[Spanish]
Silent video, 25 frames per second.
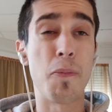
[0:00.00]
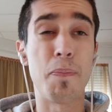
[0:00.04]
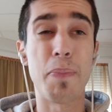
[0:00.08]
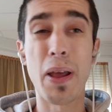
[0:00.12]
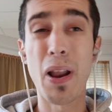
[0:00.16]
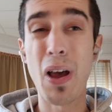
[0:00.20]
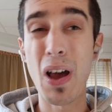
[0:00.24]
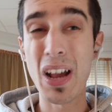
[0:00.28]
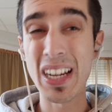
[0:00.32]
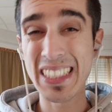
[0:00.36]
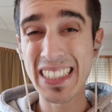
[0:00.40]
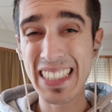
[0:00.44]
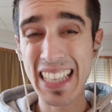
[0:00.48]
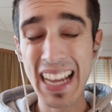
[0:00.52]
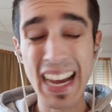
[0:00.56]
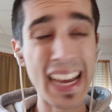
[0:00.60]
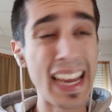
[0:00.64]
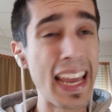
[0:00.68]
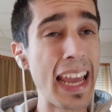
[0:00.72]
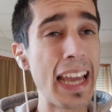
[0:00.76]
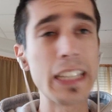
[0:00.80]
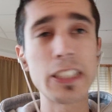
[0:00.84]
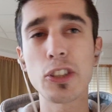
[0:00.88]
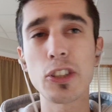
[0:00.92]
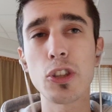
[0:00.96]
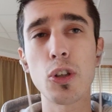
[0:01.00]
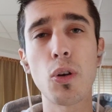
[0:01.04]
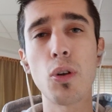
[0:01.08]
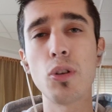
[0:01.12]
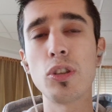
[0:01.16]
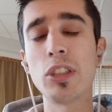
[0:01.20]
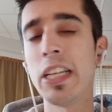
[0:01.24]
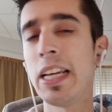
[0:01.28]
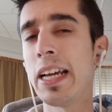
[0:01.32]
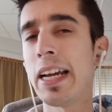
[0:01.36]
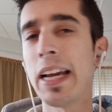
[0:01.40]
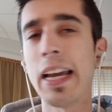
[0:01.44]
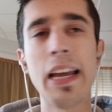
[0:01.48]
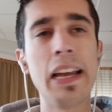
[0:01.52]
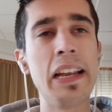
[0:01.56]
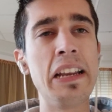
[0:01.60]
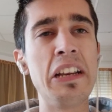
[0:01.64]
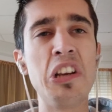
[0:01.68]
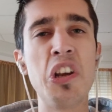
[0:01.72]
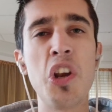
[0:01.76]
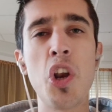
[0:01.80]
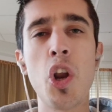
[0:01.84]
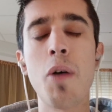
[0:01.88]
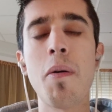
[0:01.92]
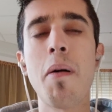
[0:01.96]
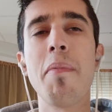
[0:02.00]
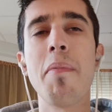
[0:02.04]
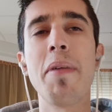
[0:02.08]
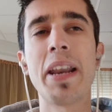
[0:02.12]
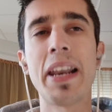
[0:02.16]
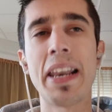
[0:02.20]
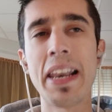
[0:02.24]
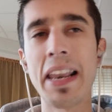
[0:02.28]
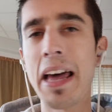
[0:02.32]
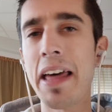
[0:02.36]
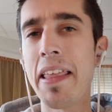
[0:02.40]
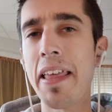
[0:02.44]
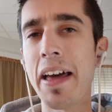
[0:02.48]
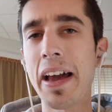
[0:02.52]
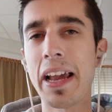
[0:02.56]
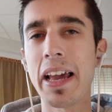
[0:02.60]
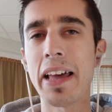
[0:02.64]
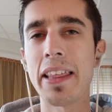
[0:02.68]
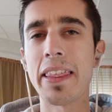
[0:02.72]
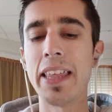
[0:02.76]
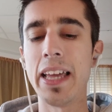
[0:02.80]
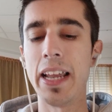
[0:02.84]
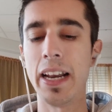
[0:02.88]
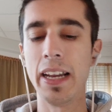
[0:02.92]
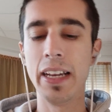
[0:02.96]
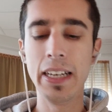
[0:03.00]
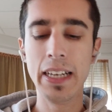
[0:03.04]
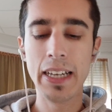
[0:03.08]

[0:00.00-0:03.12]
Pero hasta que eso no llegue no va a haber nada que hacer.